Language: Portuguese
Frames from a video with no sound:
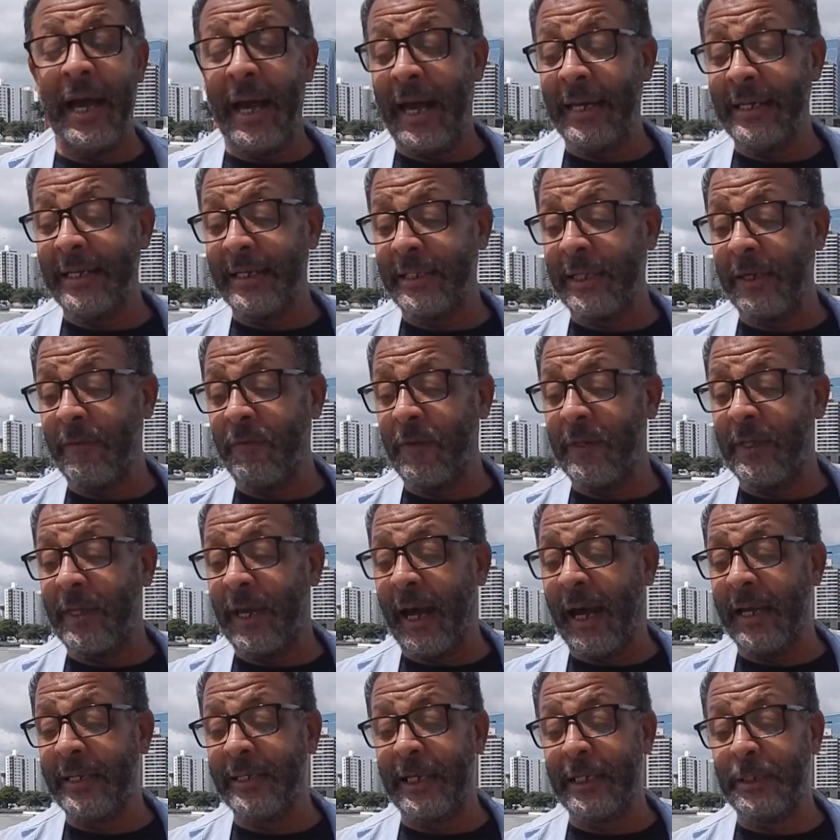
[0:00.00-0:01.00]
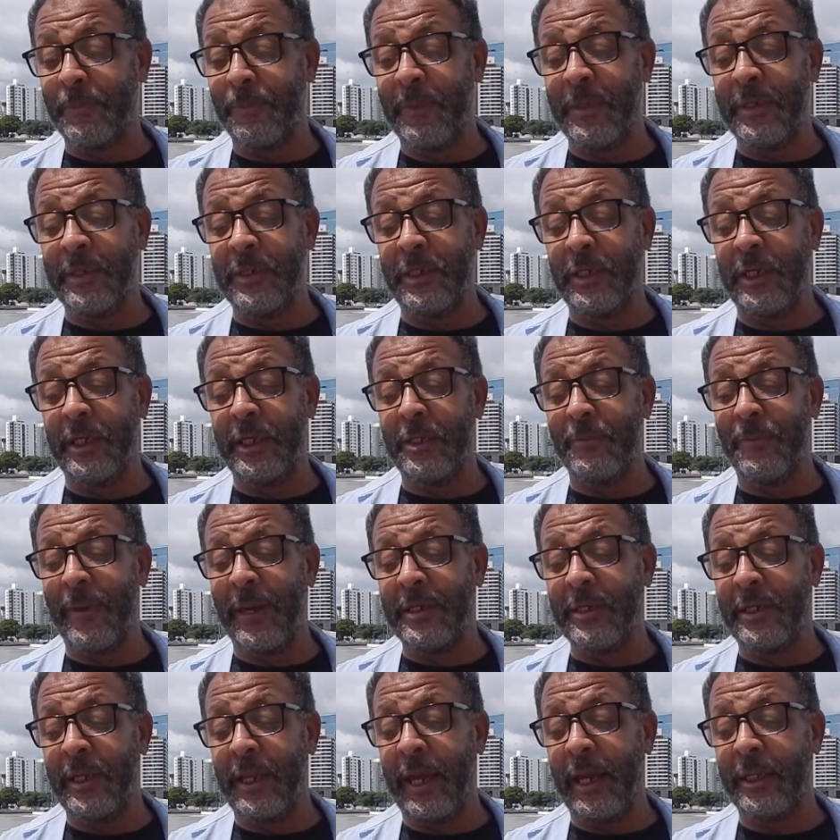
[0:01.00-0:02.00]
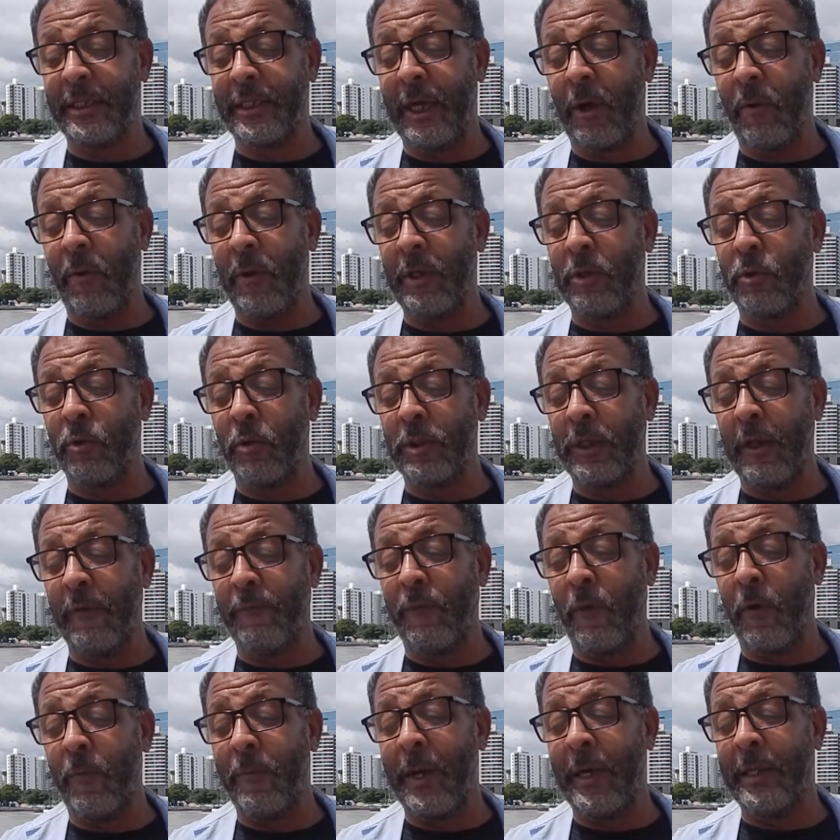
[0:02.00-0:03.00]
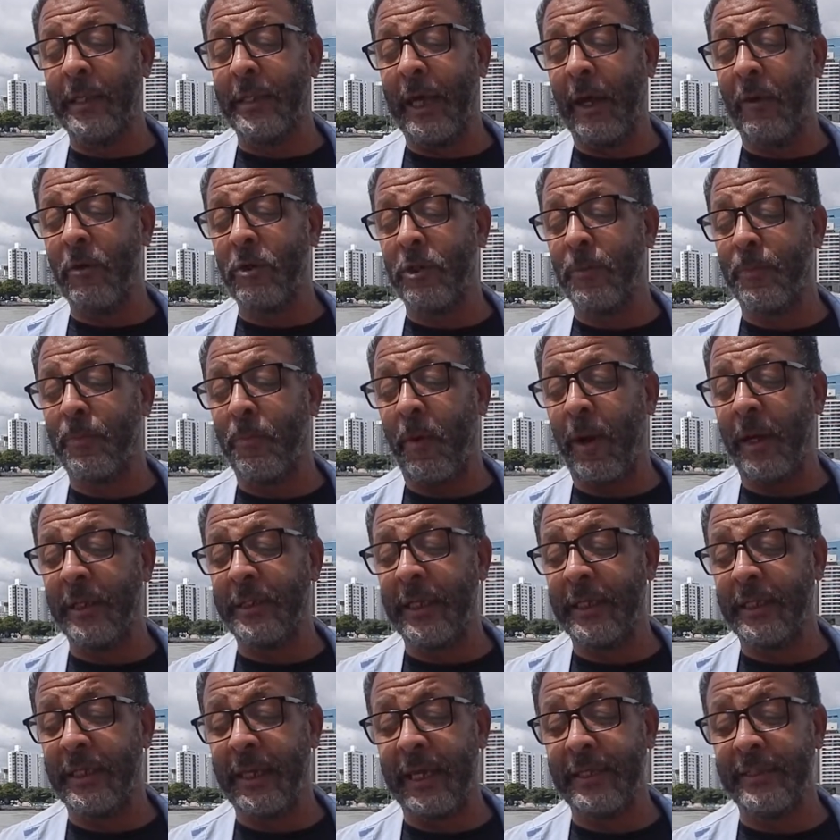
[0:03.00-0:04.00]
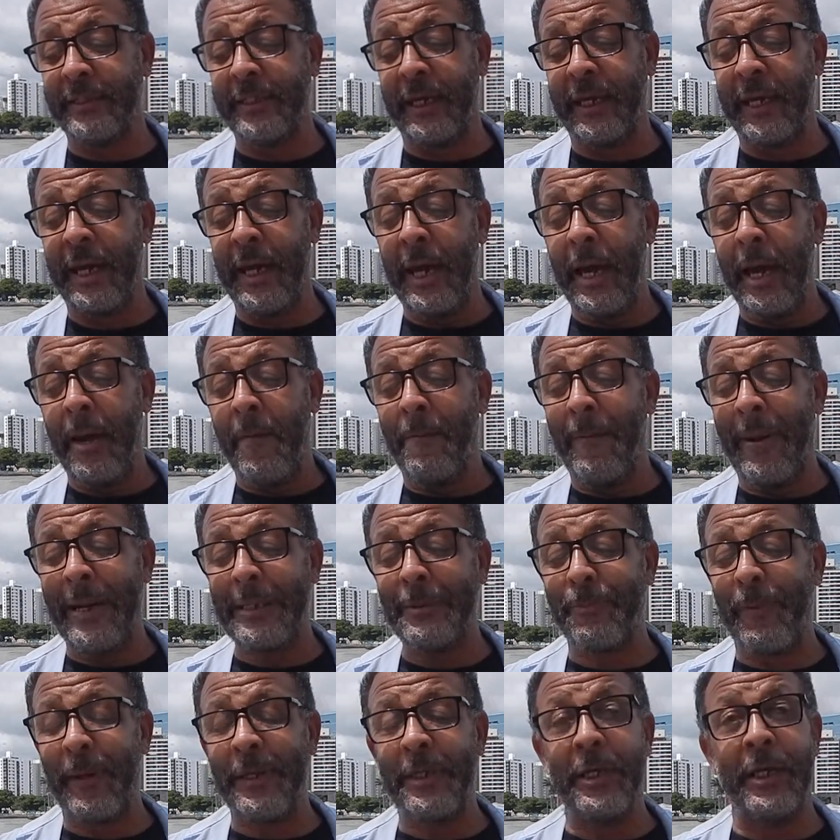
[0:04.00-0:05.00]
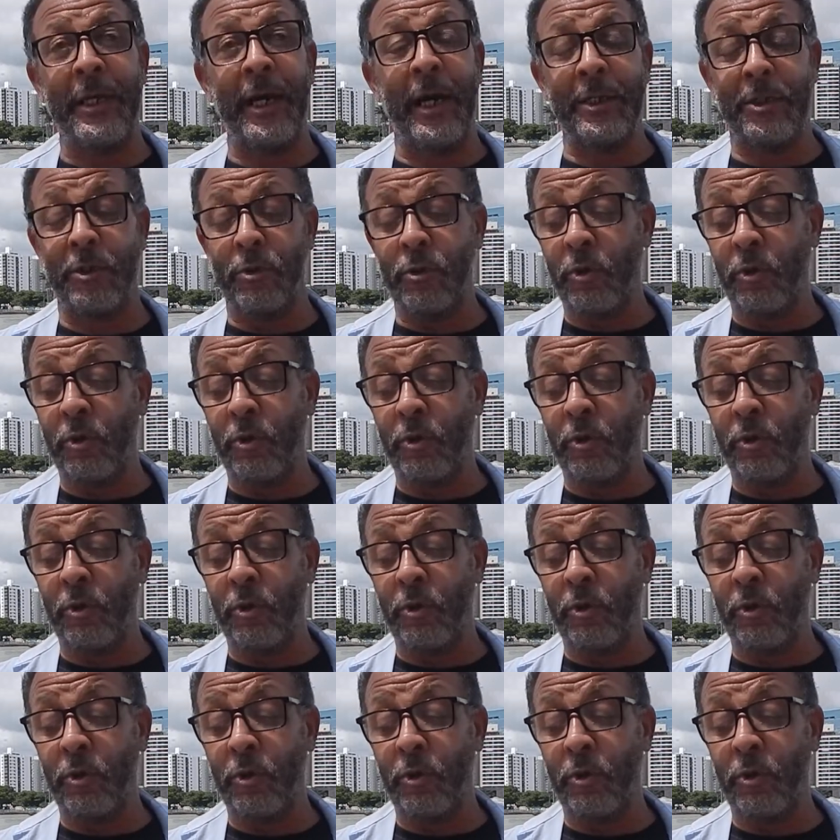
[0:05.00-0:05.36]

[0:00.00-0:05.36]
As atividades nas piscinas brasileiras têm o intuito de fomentar o esporte e trazer mais praticante.